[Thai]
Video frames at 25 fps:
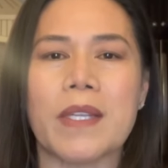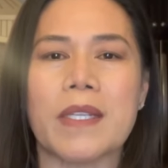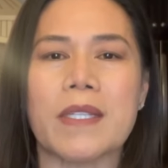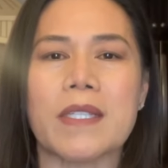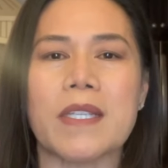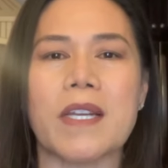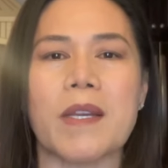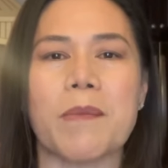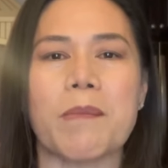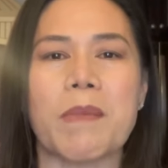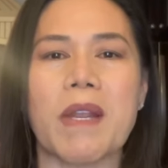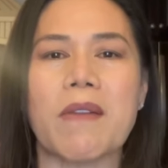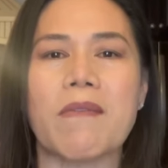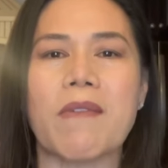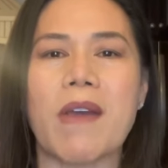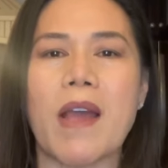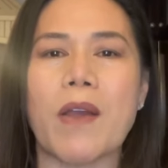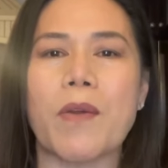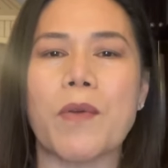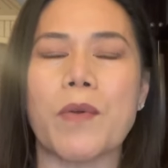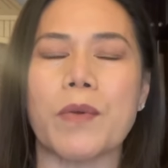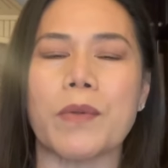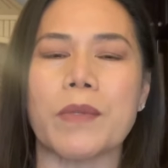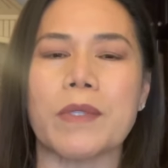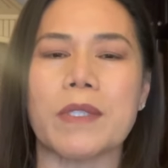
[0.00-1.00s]
ถึงแม้ว่า
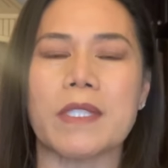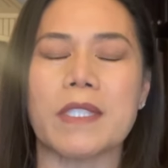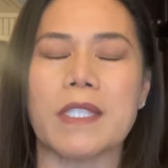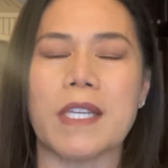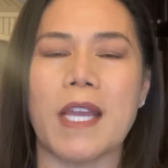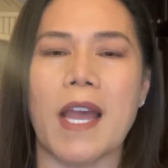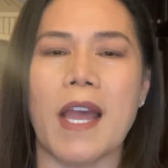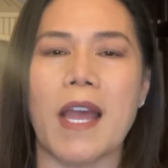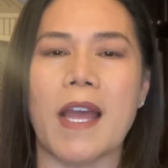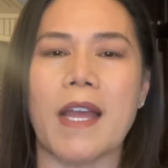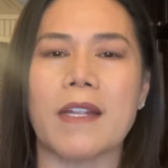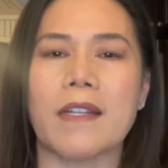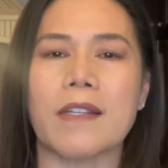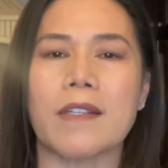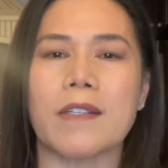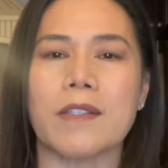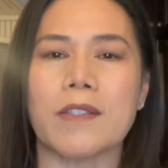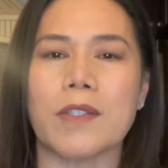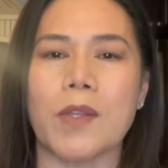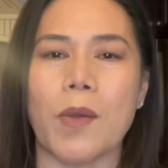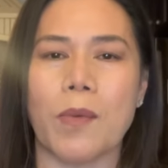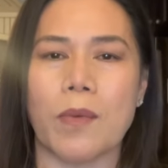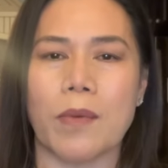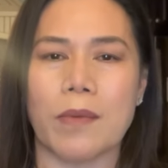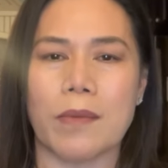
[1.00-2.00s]
คุณจะ
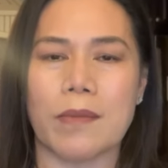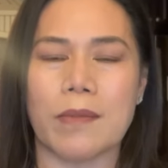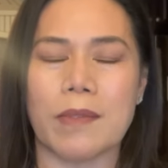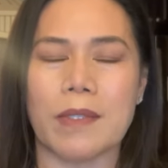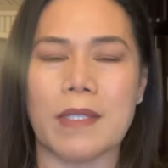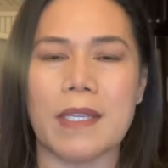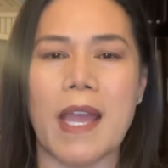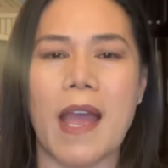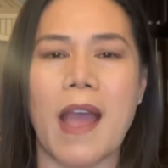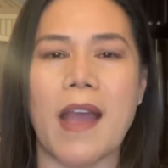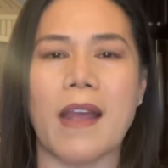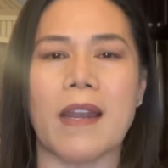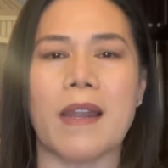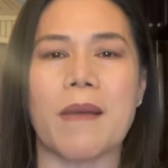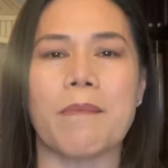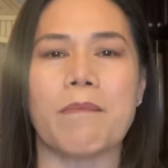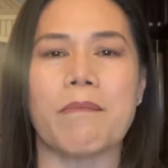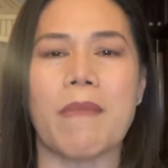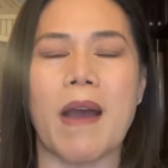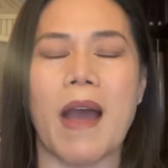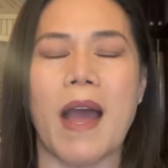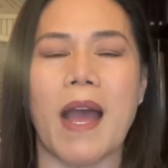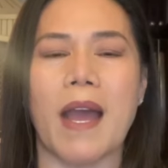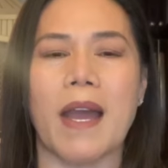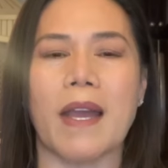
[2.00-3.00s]
ตกยาก
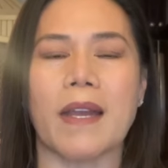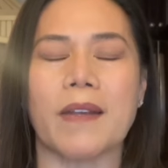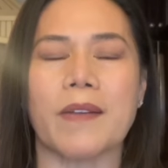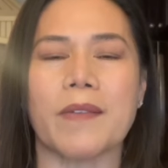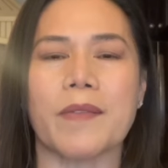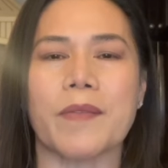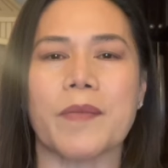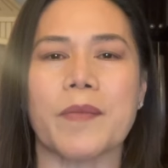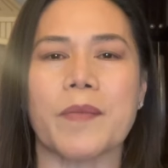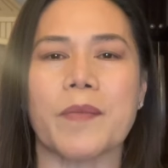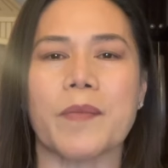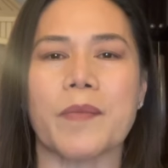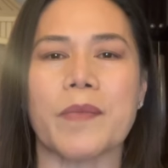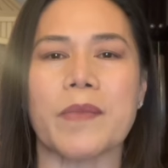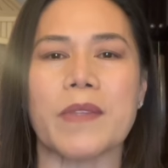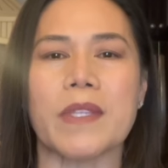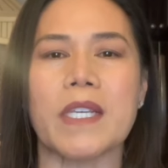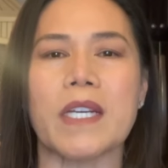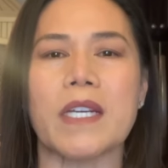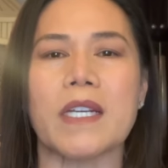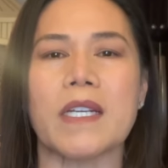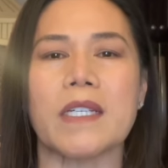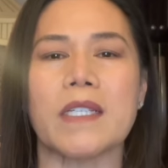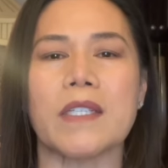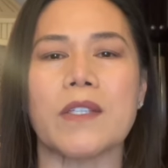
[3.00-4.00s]
ลำบาก
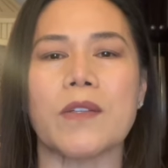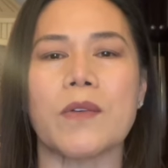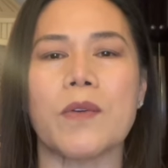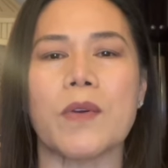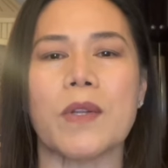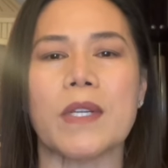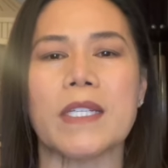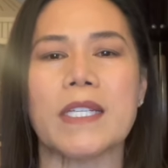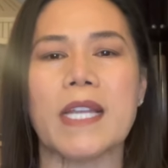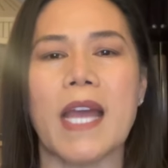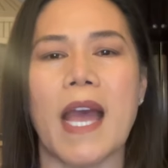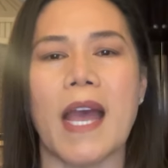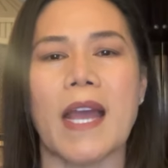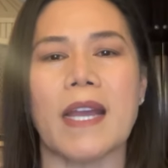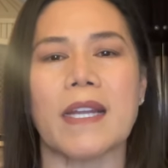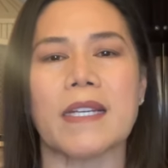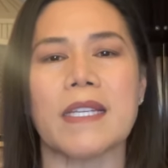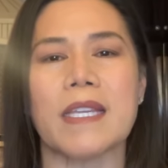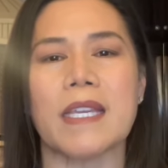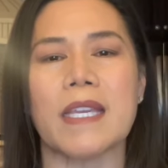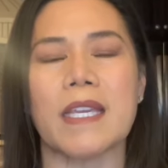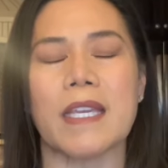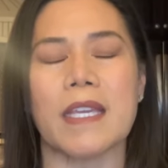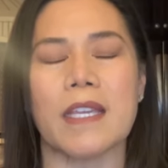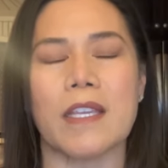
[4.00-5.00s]
เดินหนทาง
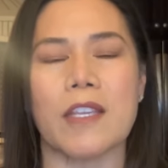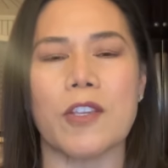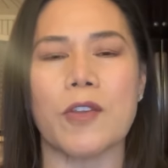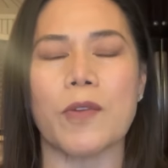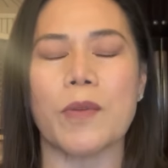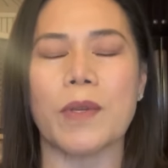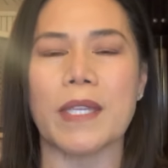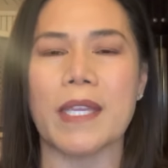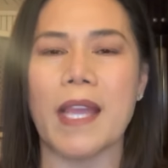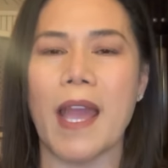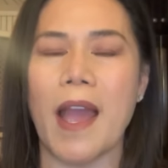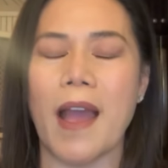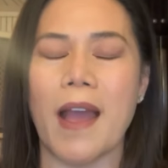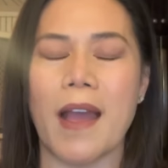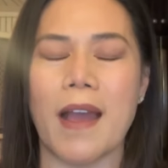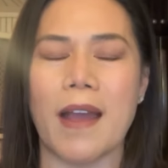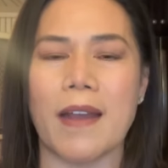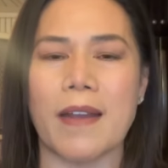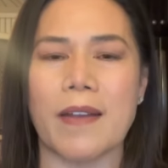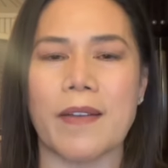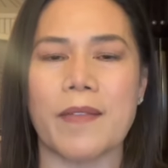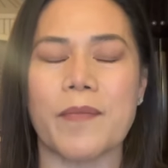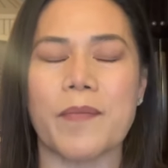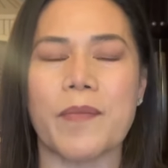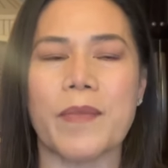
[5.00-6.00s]
ที่ยุ่งยาก
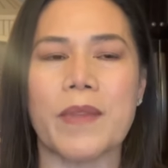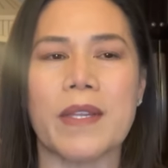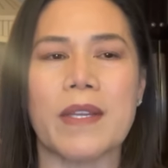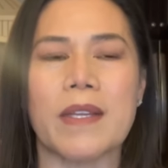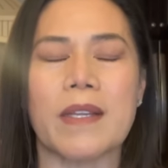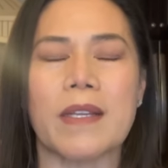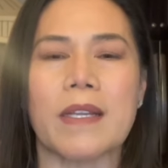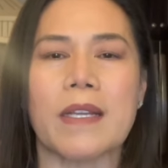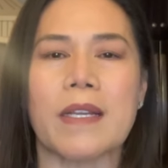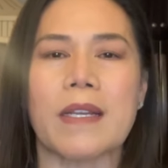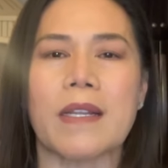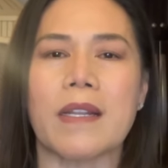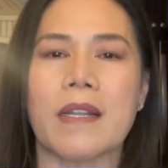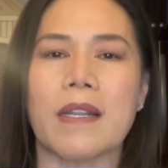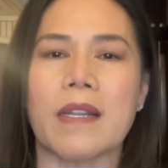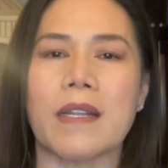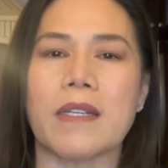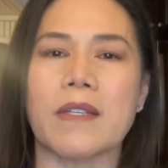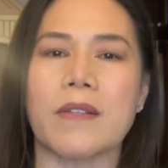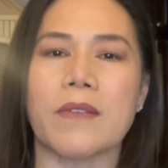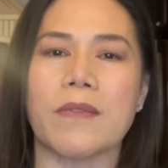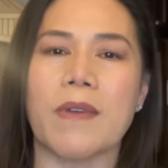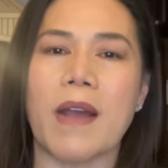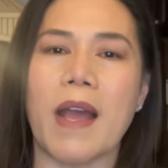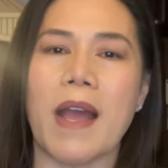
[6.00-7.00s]
หรื
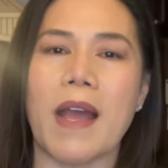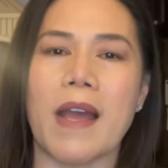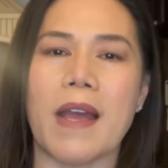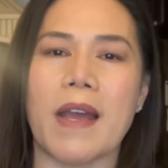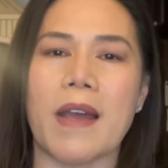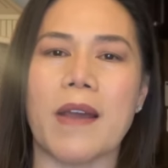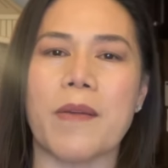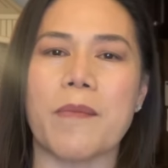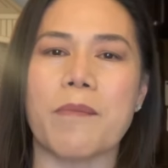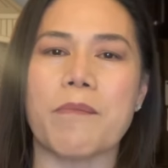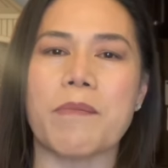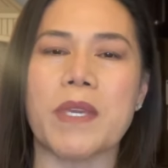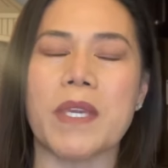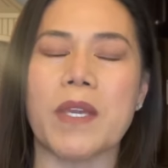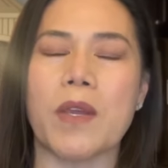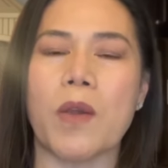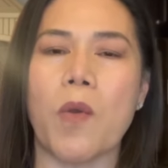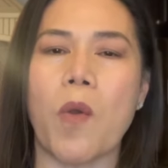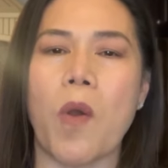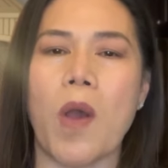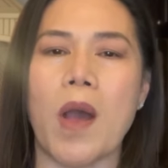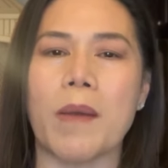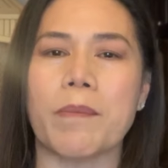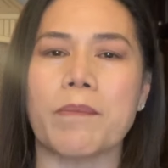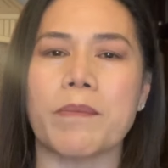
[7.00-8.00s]
อว่ามีค
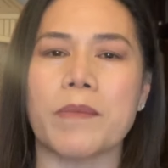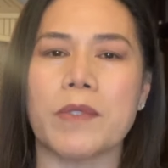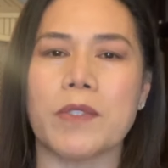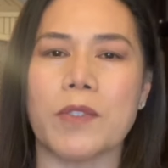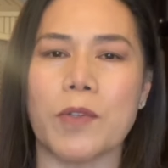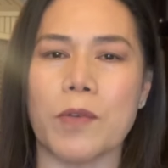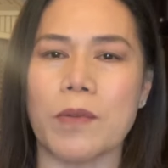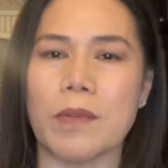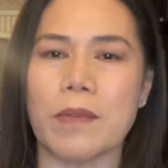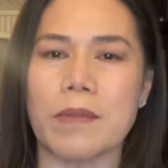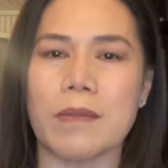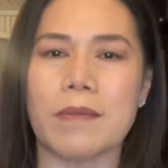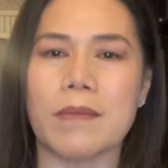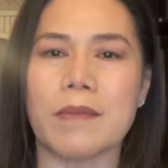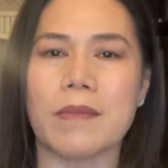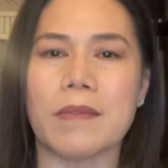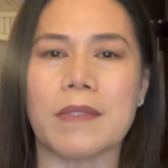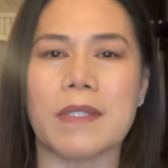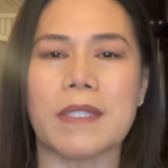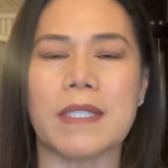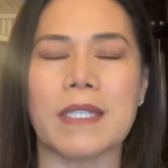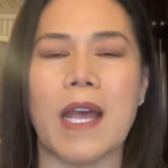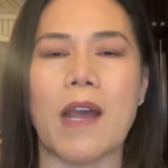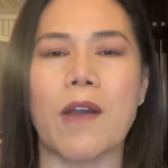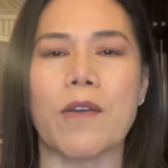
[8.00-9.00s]
วามทุกข์
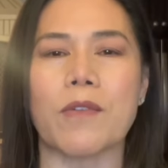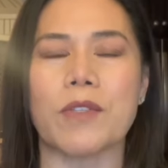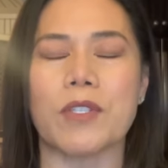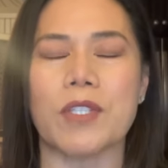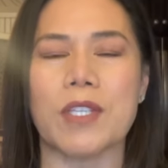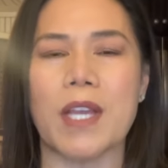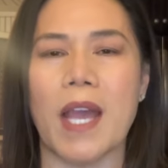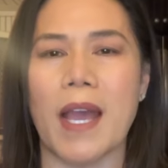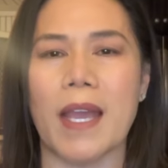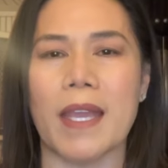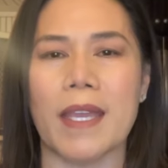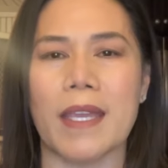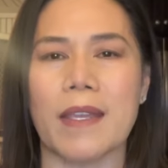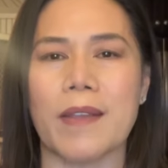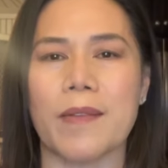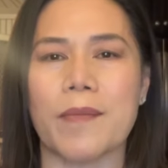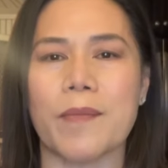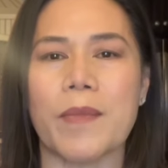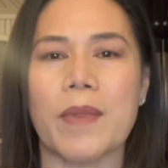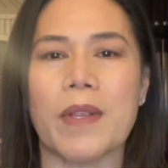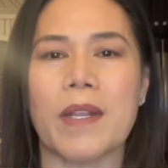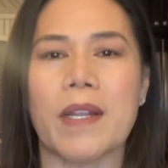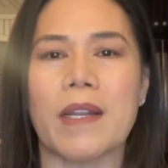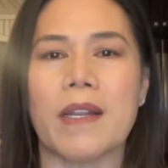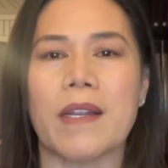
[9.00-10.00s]
เศร้าใจ
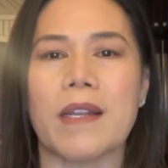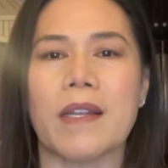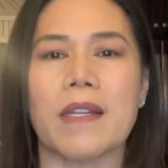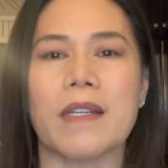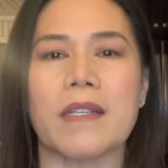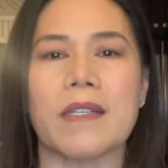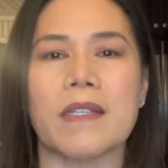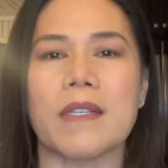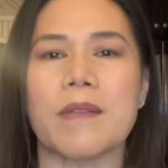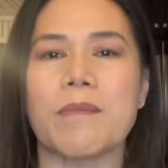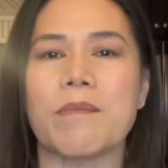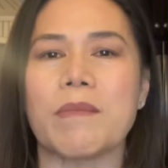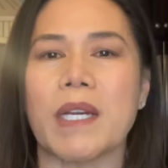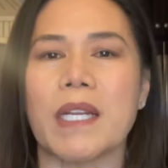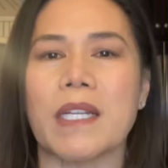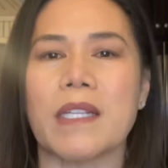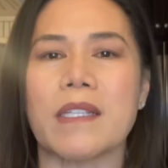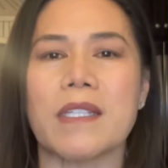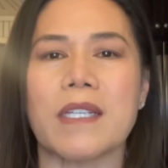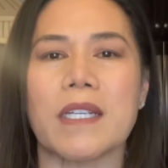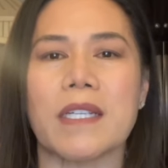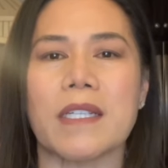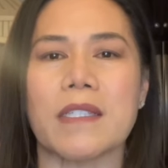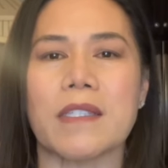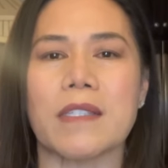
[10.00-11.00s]
หรือเหมือน
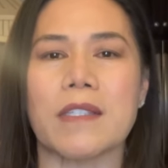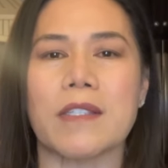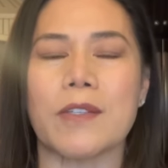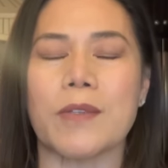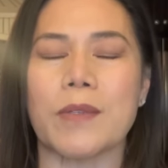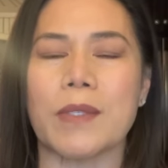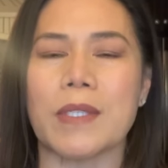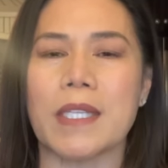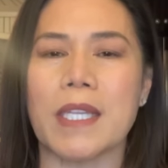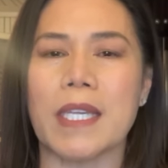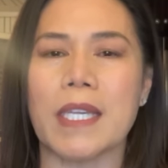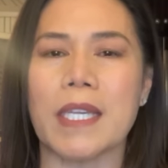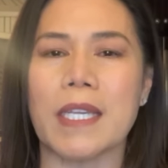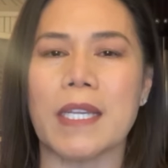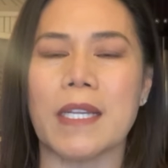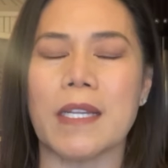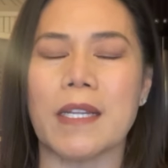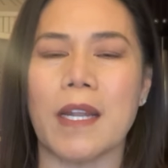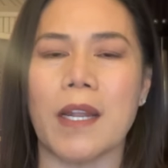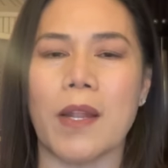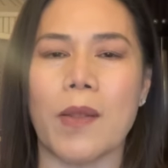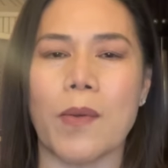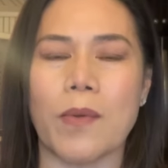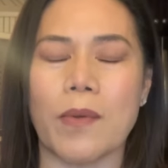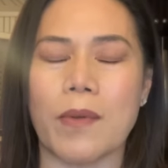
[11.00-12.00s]
เดินอยู่ที่น
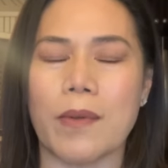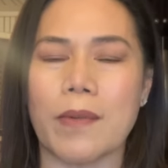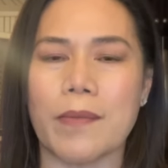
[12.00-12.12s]
รก